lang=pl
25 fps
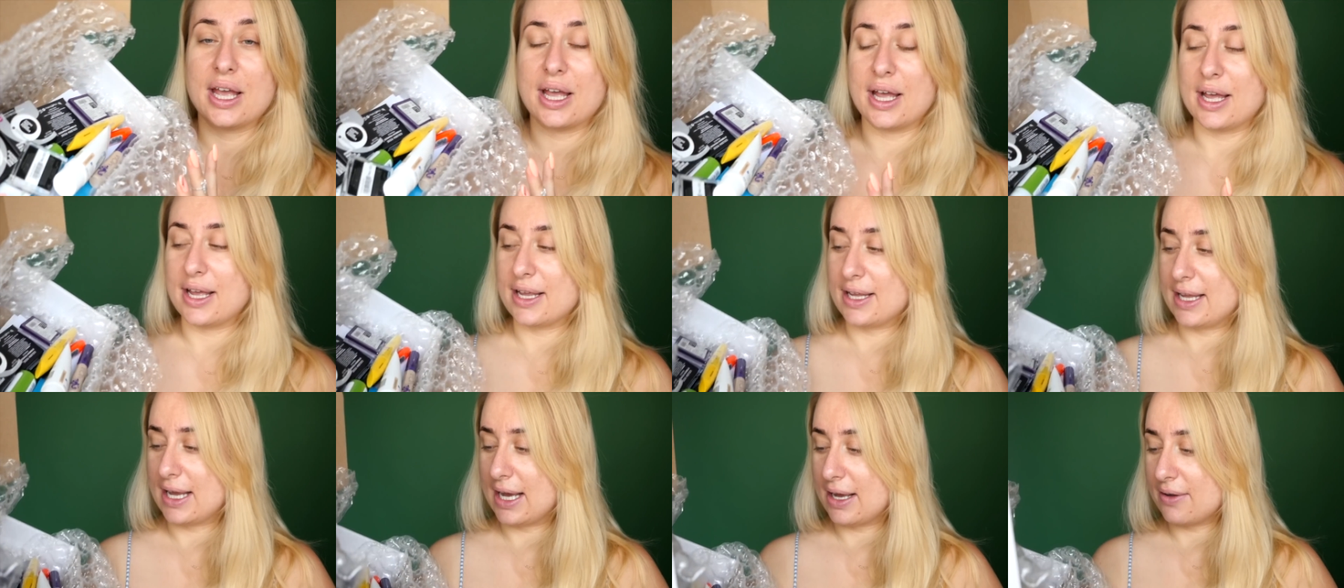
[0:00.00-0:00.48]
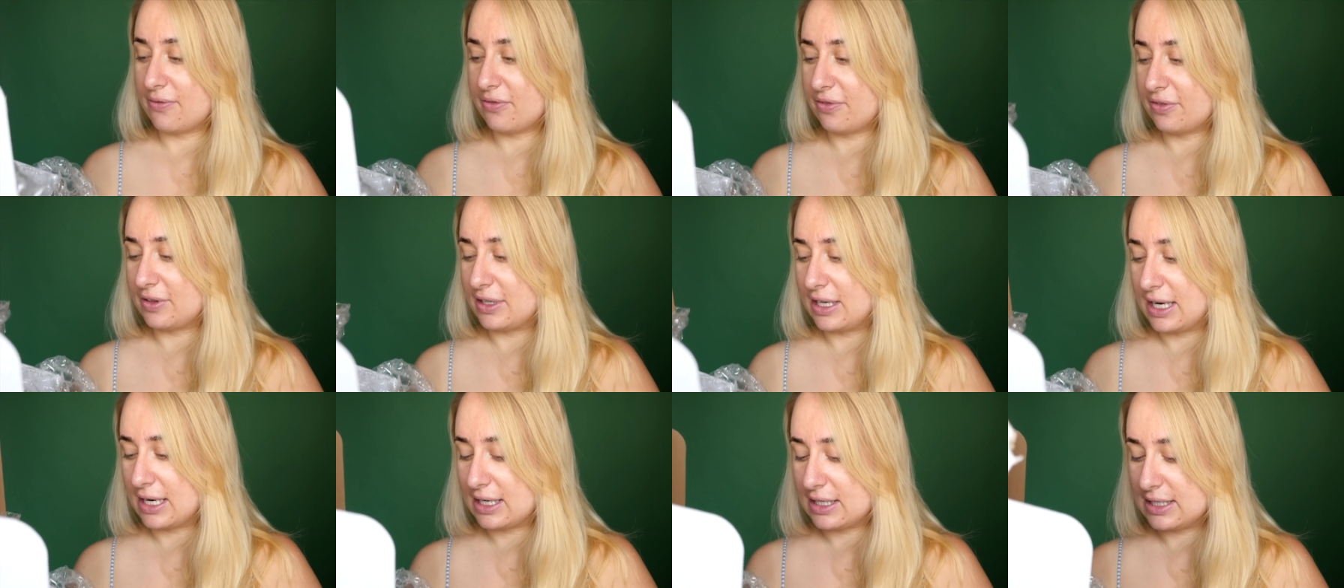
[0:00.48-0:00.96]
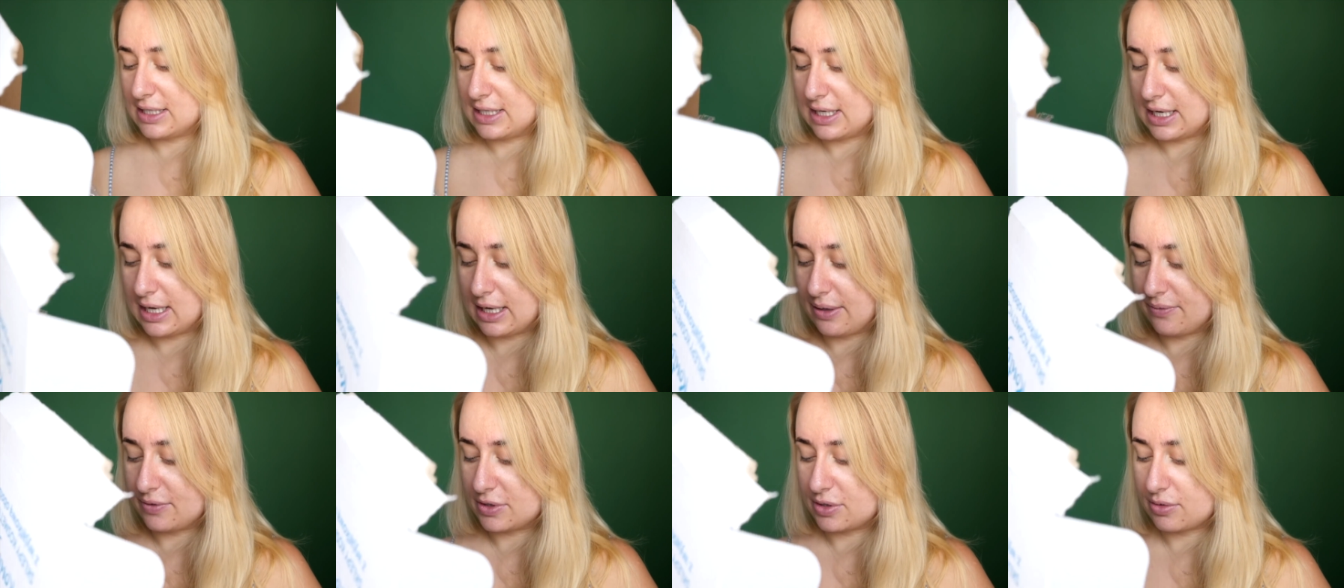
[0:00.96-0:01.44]
E, ja w
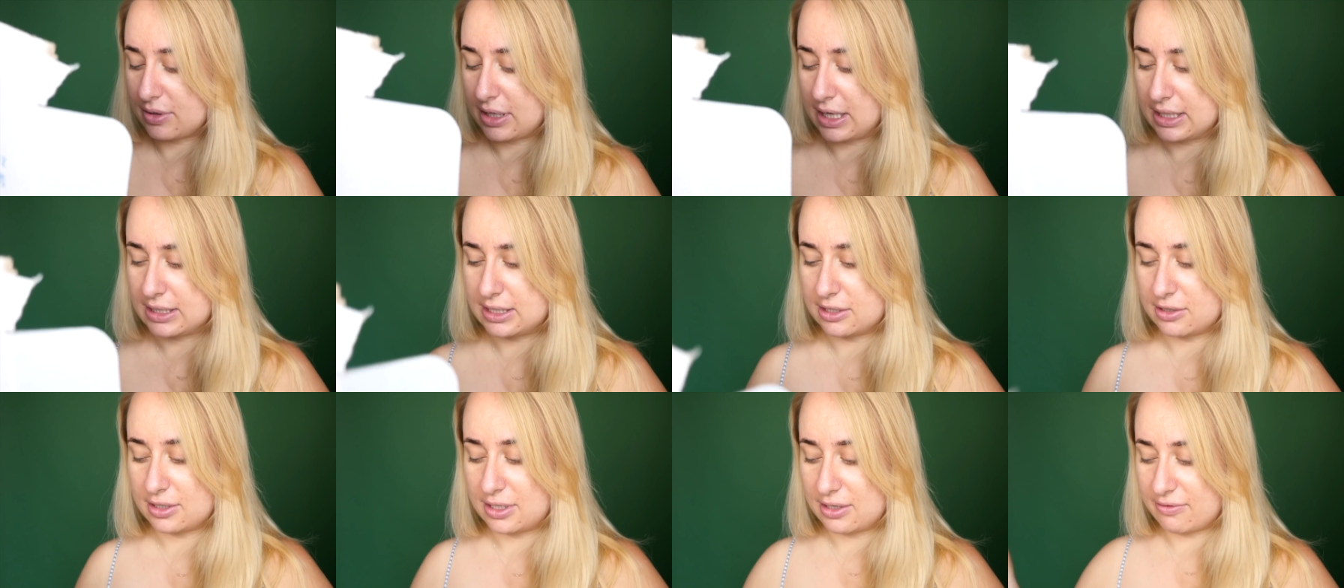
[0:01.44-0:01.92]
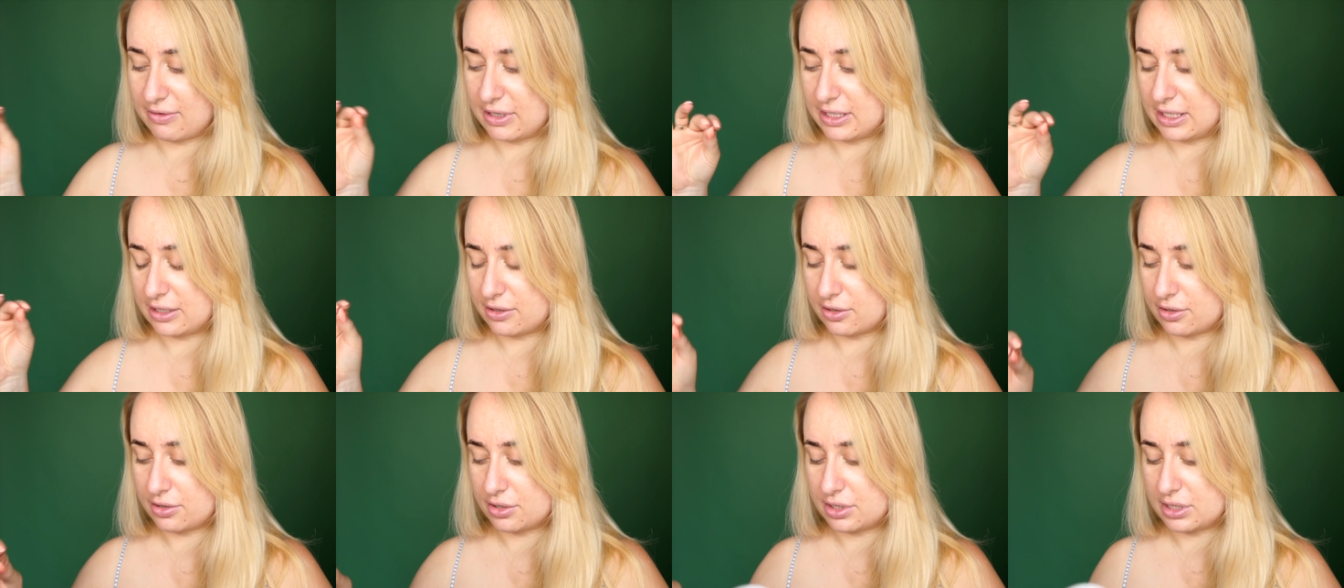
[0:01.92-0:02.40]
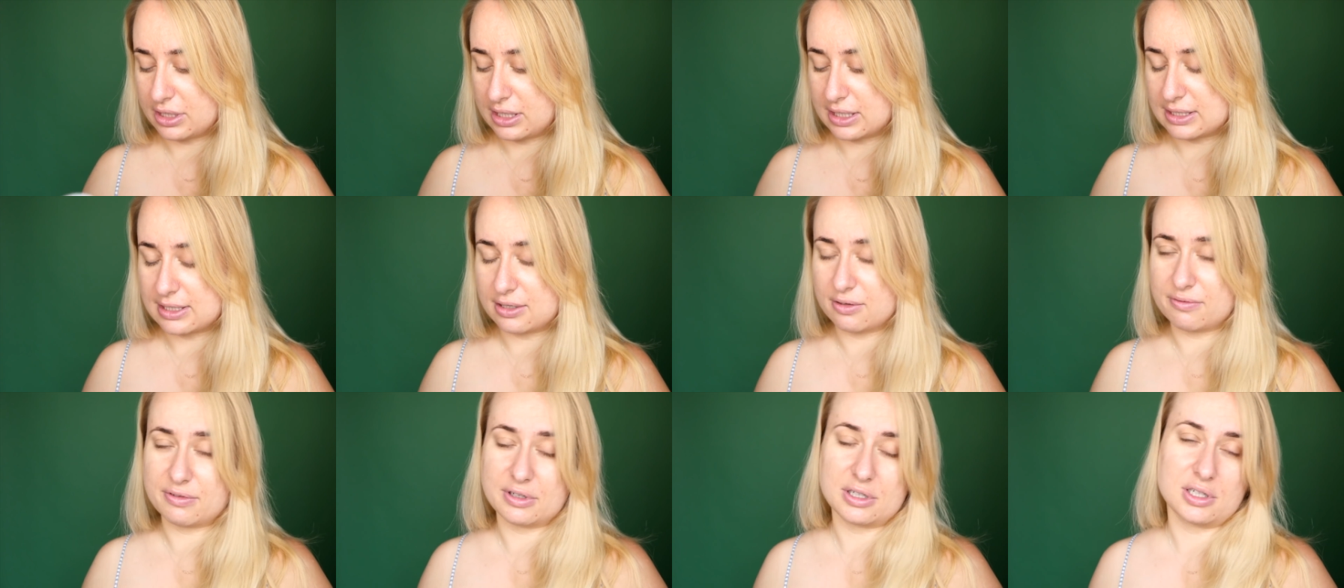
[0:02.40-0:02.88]
trakcie, słuchajcie, dodawania do koszyka
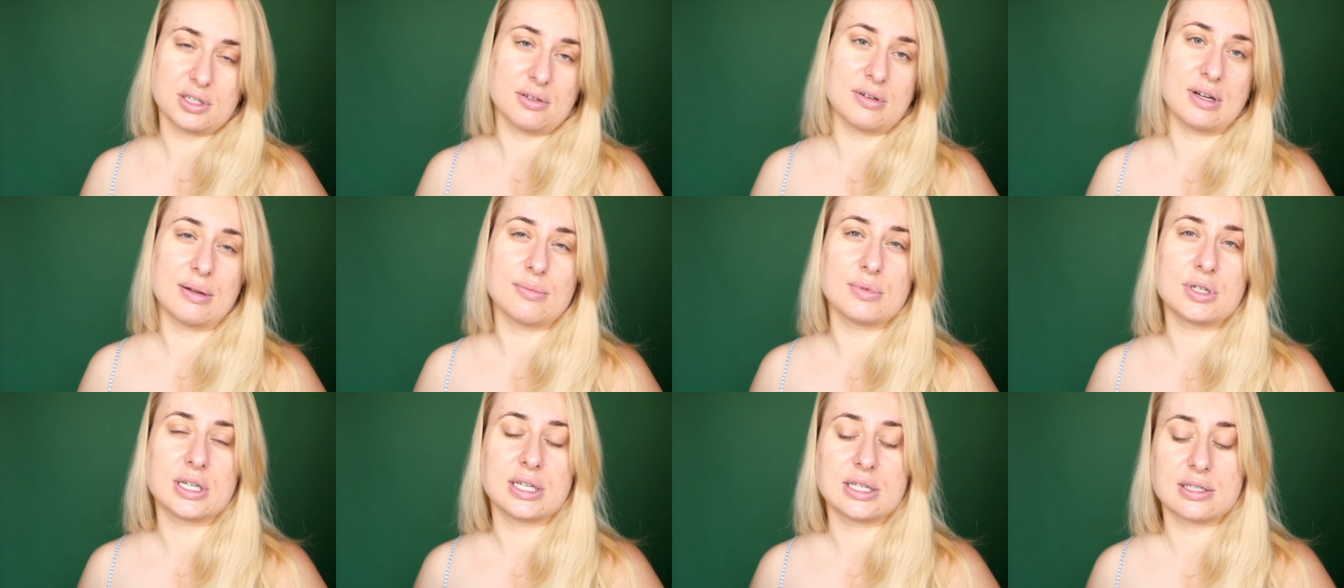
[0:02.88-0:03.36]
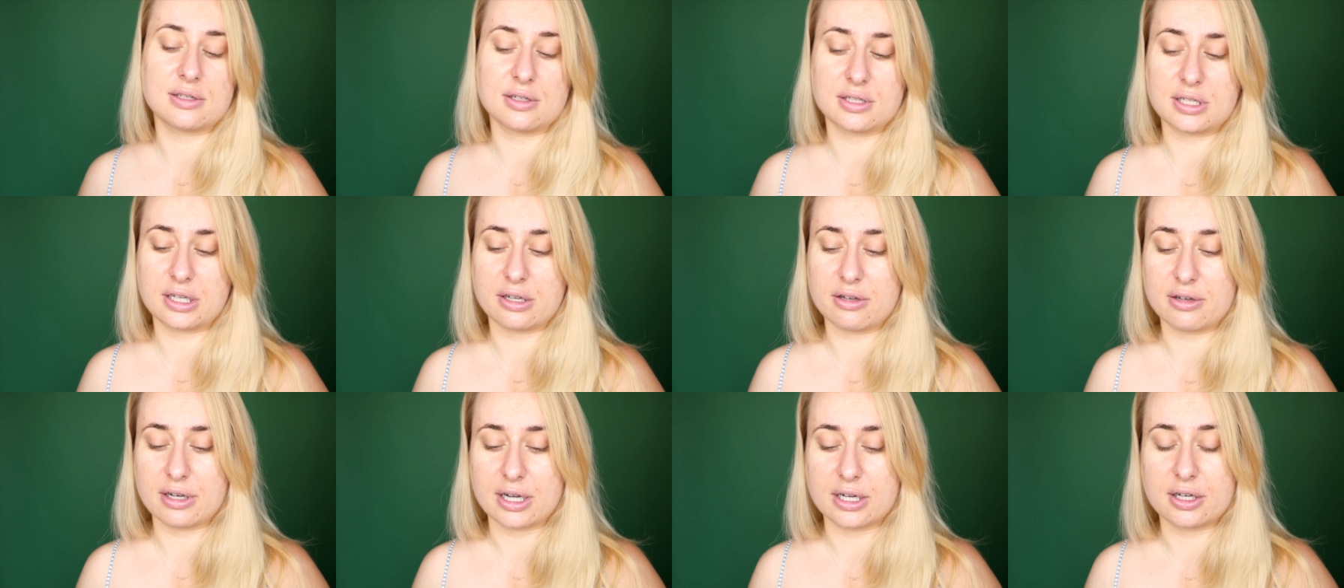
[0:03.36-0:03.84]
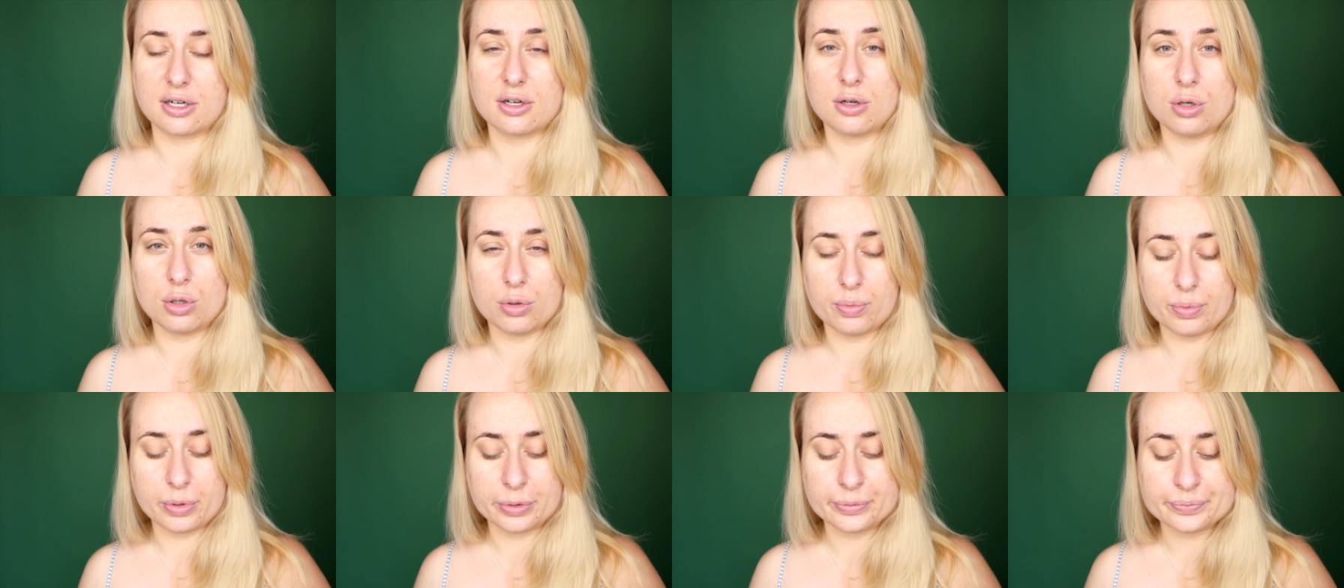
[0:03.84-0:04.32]
zauważyłam, że jest coś takiego jak
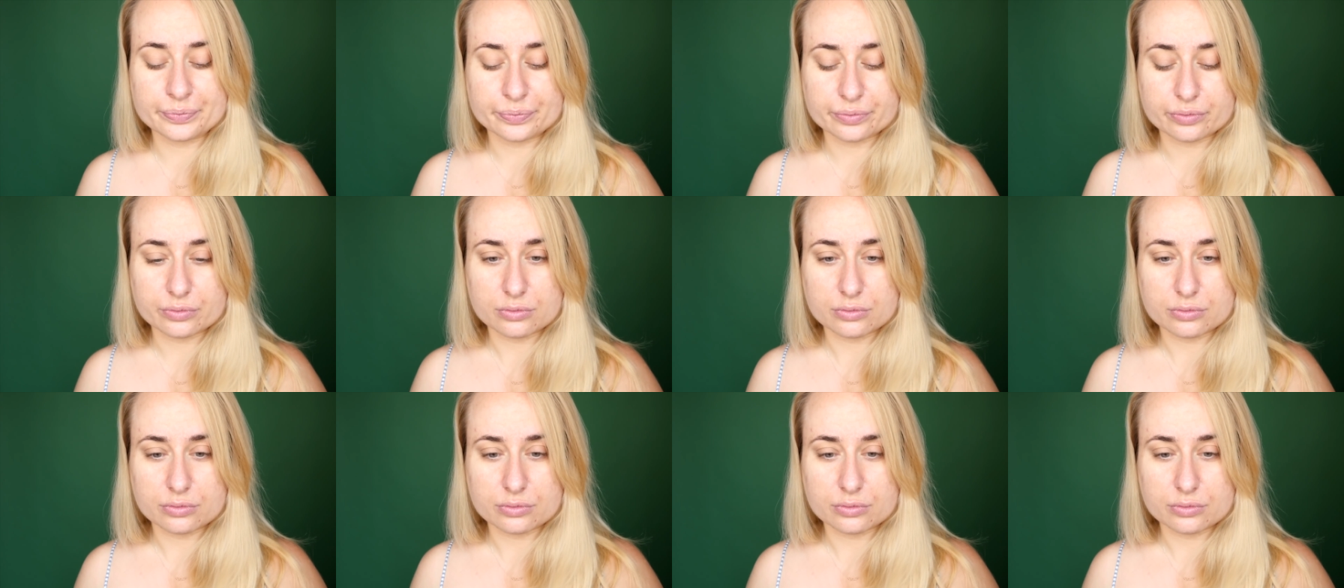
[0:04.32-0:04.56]
klub